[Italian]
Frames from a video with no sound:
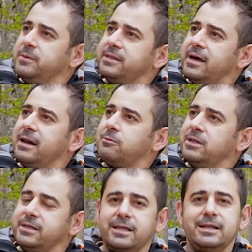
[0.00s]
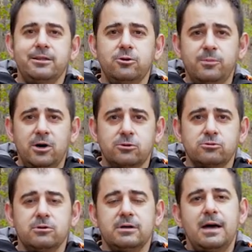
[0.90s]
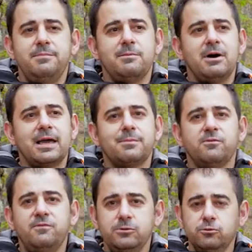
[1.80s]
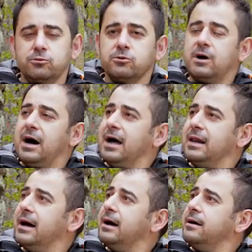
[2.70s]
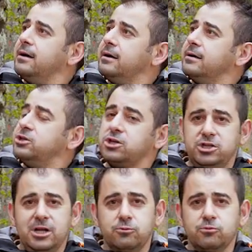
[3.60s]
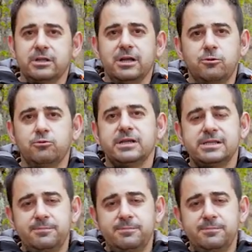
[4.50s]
aumentare la quantità di legno morto abbiamo anche provveduto alla cercinatura di alcuni